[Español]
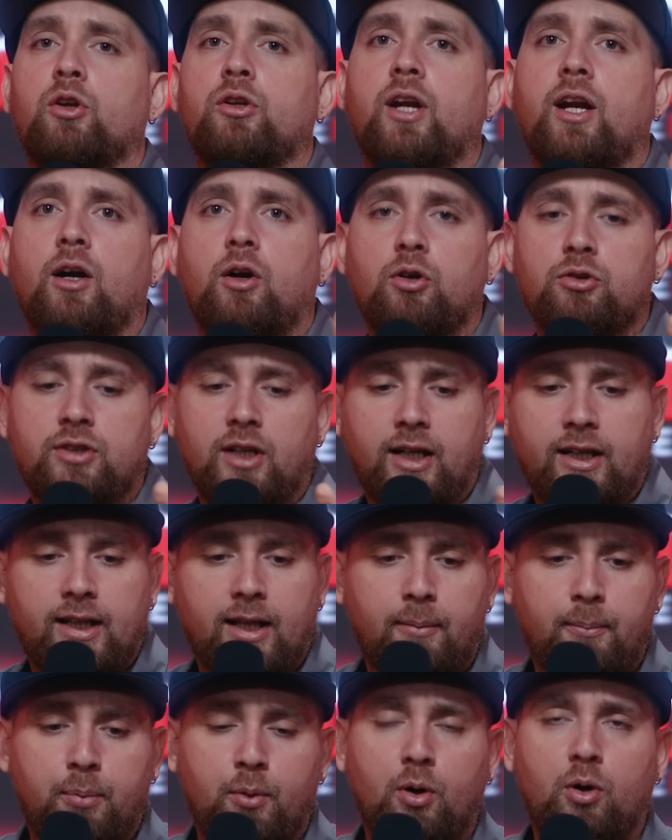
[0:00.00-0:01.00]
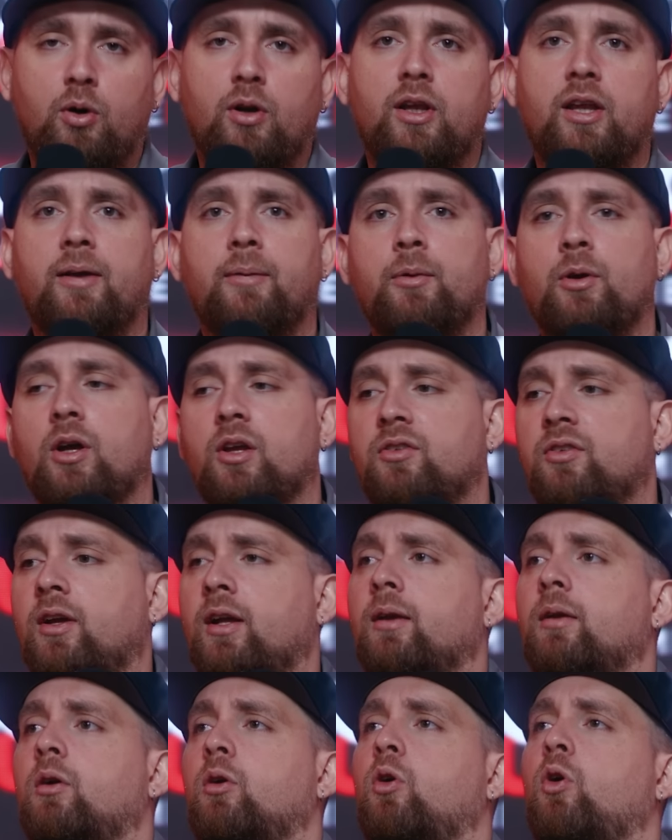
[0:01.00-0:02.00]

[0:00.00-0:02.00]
otra cosa que tampoco él debió hacer,